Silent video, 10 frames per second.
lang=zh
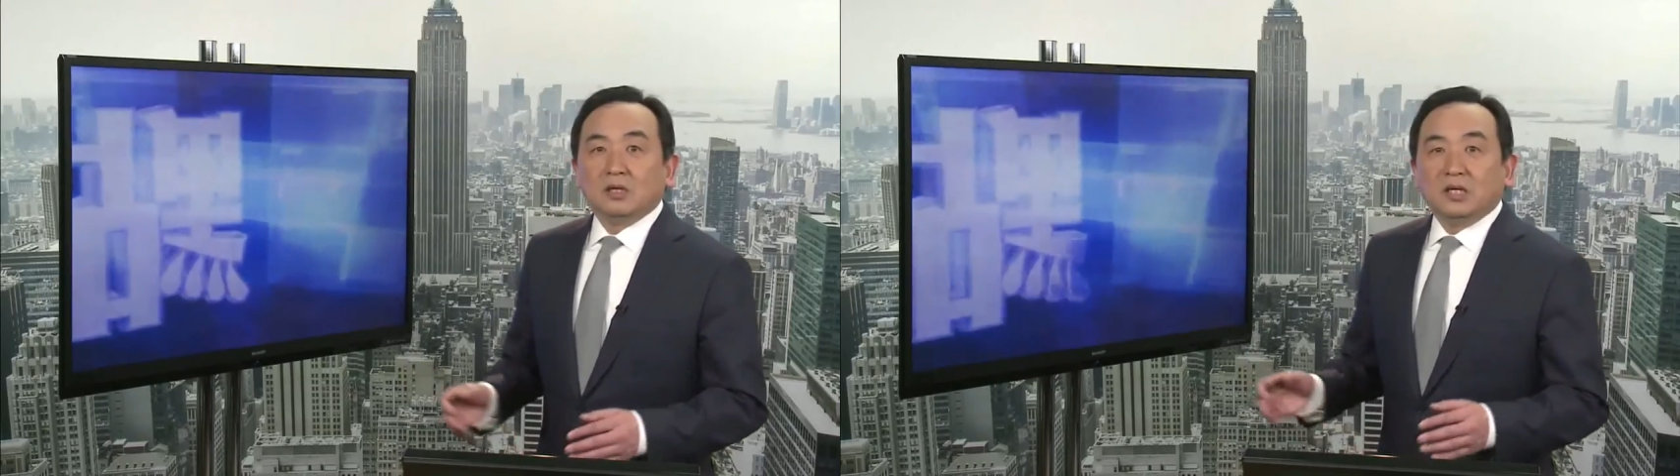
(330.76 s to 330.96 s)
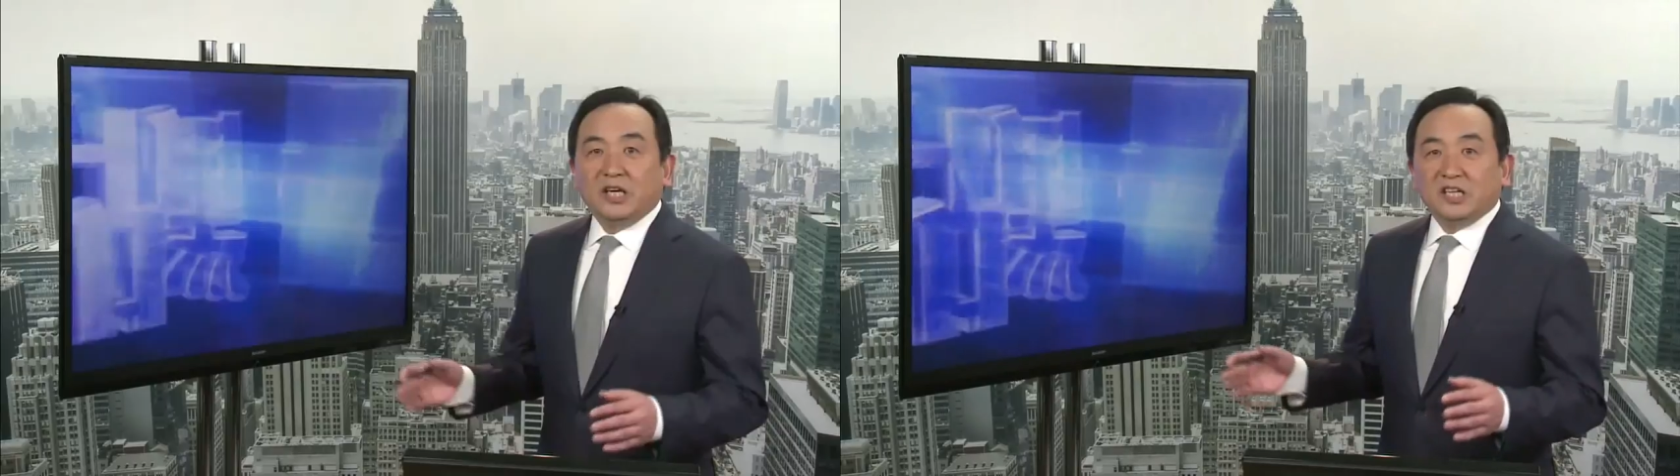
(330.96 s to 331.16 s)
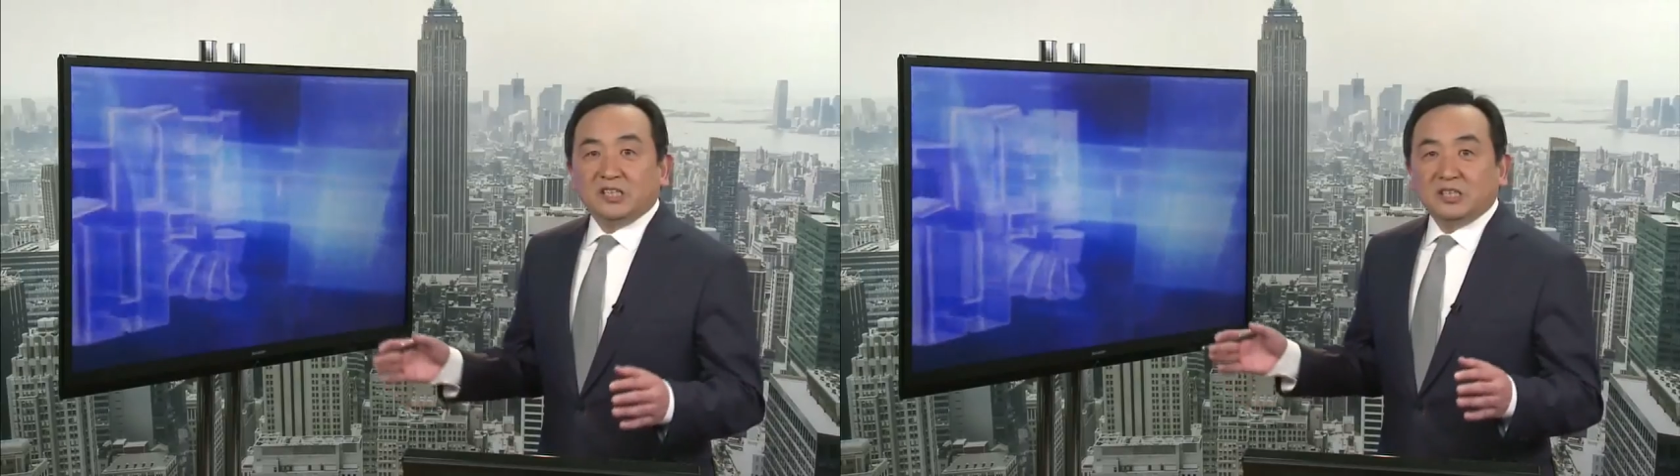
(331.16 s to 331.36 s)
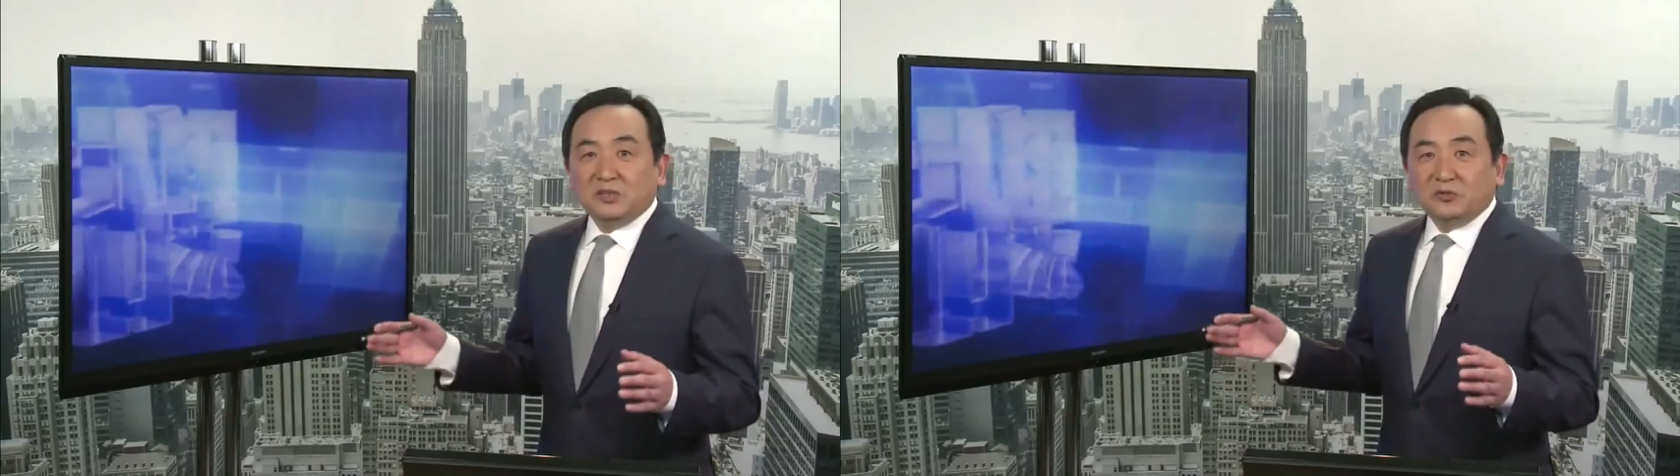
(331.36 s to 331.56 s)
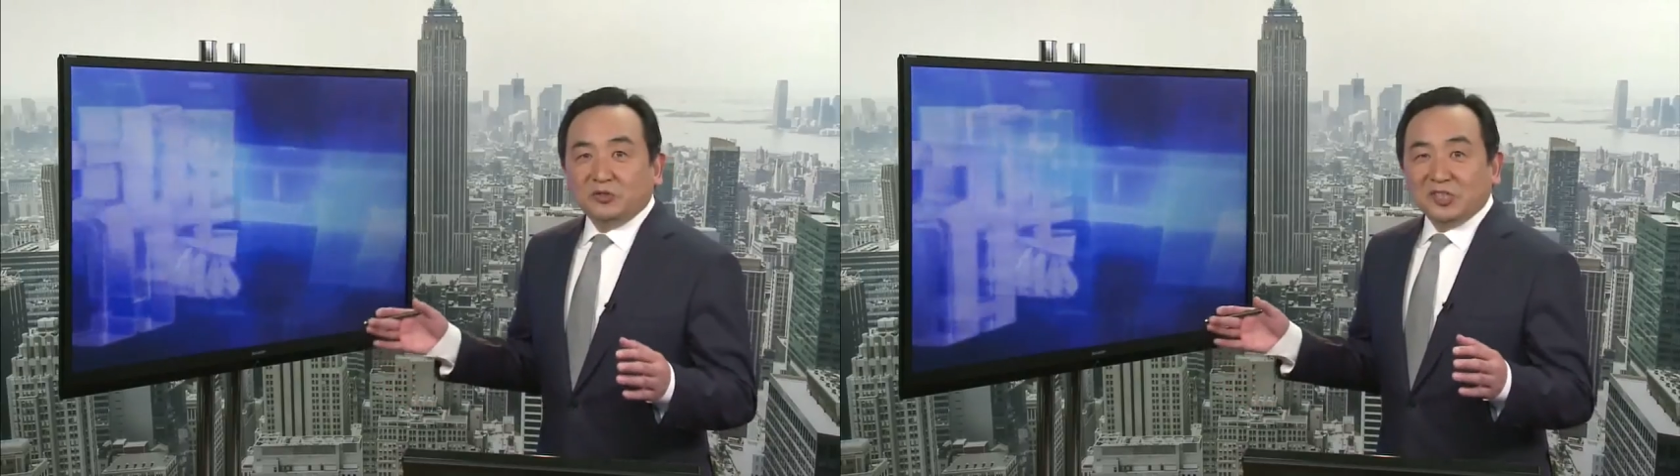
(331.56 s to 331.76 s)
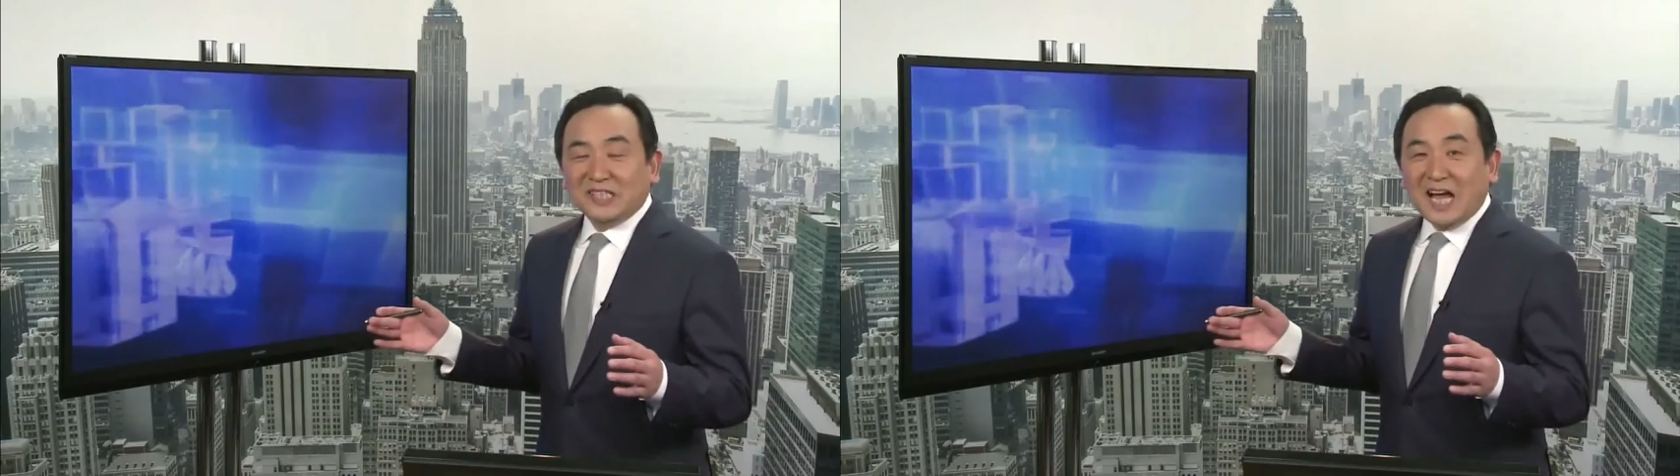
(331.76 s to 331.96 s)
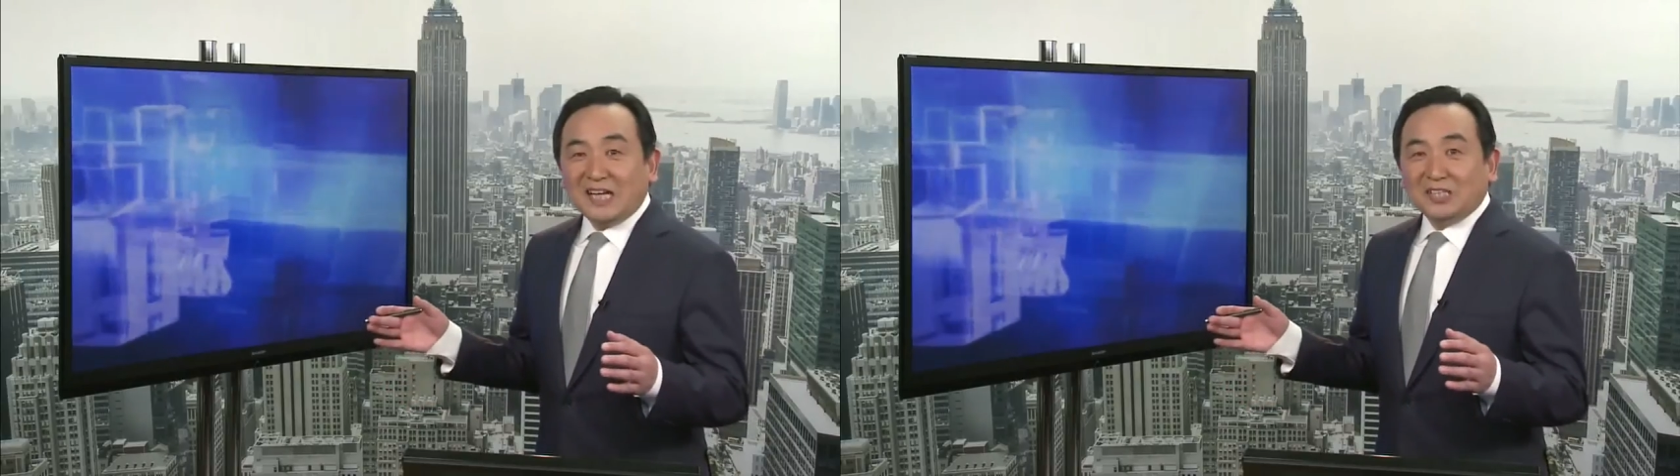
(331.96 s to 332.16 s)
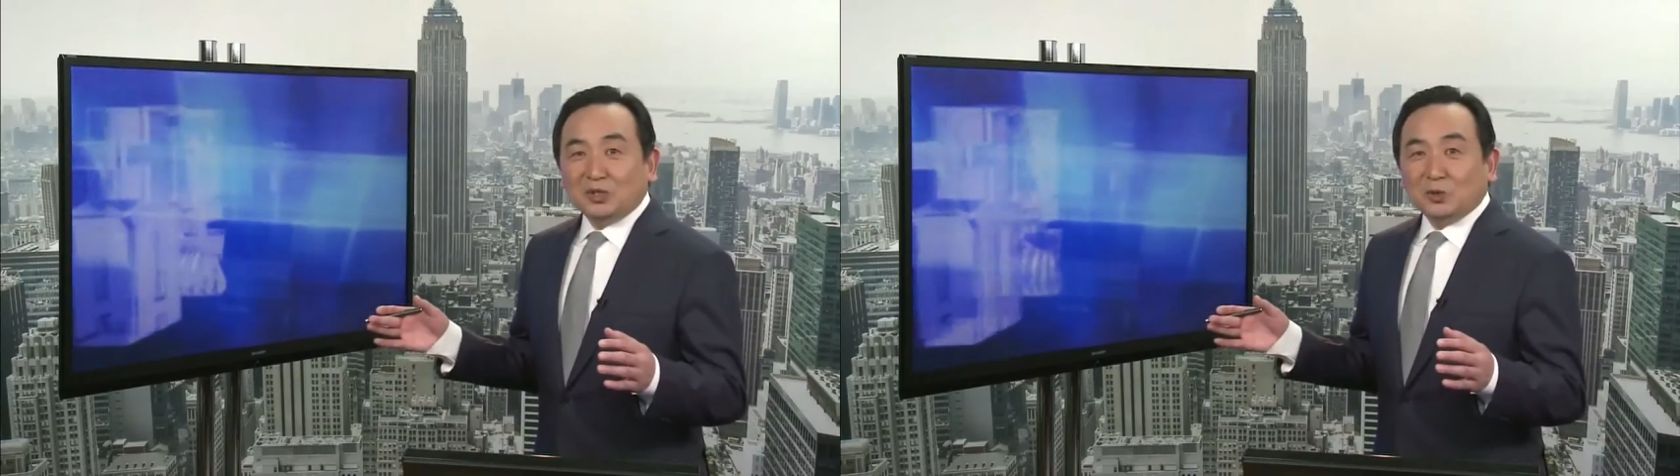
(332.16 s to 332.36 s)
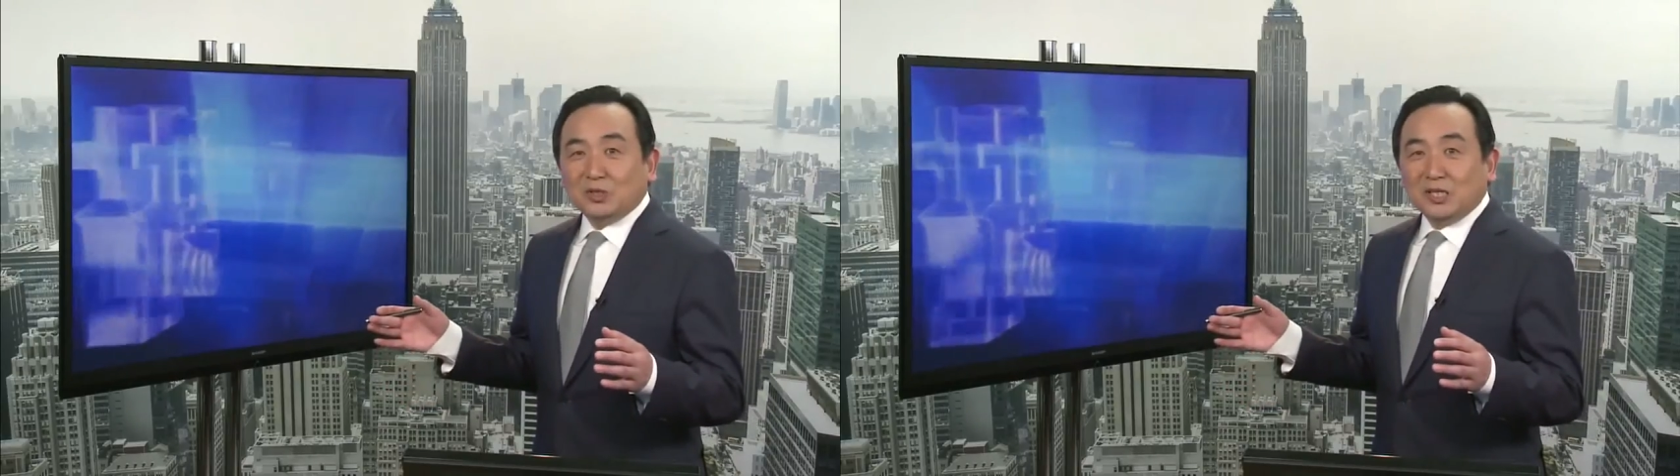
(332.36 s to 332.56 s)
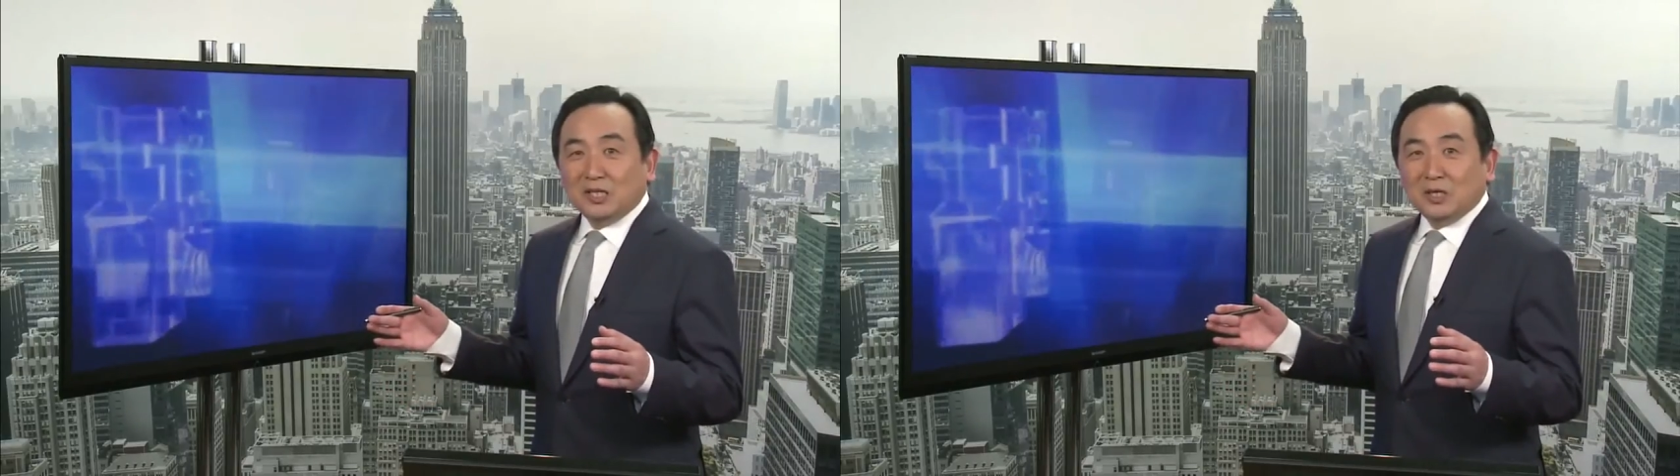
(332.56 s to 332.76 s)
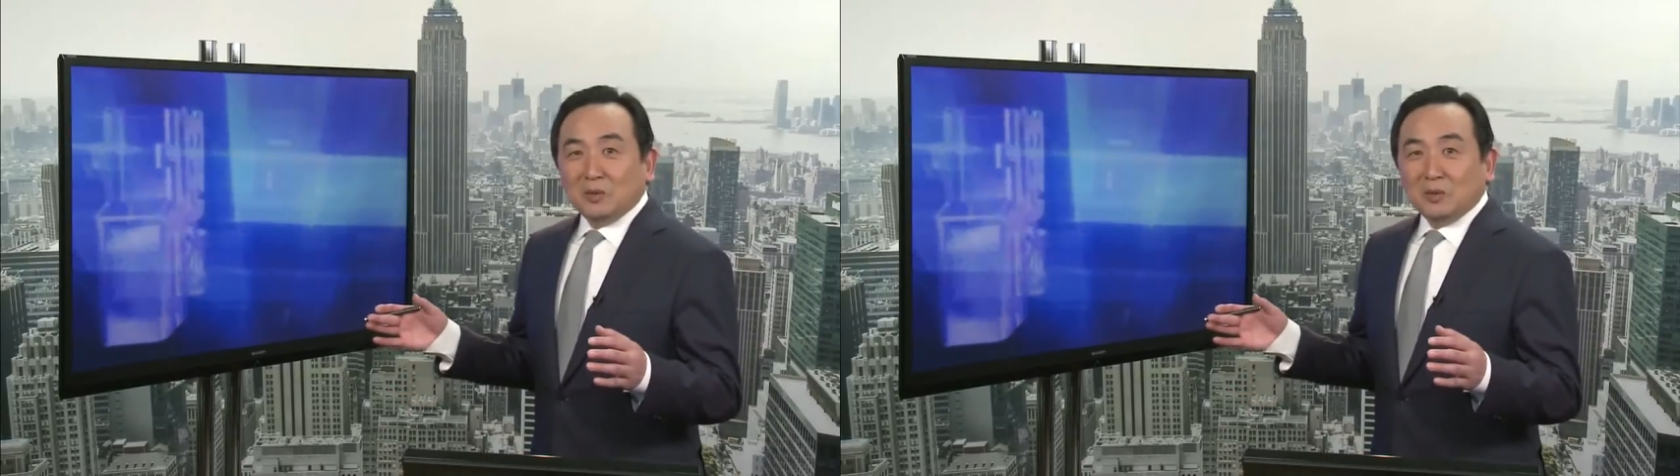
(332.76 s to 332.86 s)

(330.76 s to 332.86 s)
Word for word: 也是佛家里说的